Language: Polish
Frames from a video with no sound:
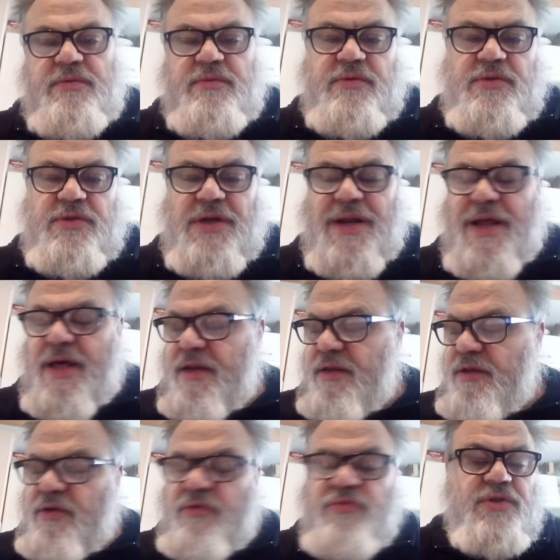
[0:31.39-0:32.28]
y,
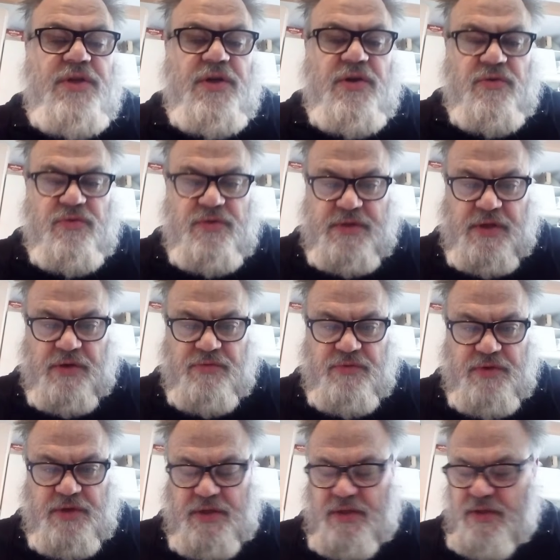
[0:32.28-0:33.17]
szklarni i różnego
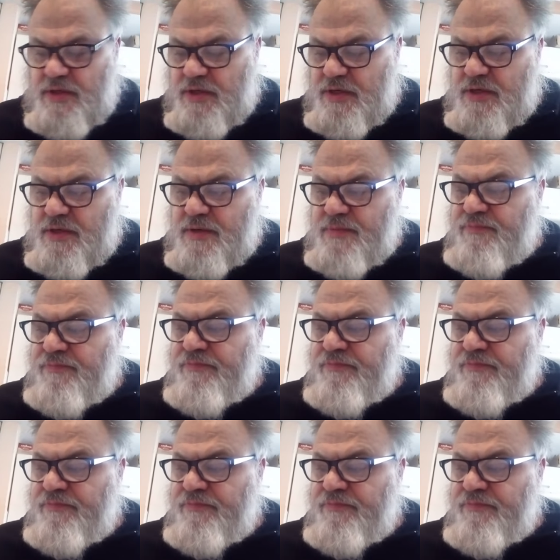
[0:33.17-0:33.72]
rodzaju innych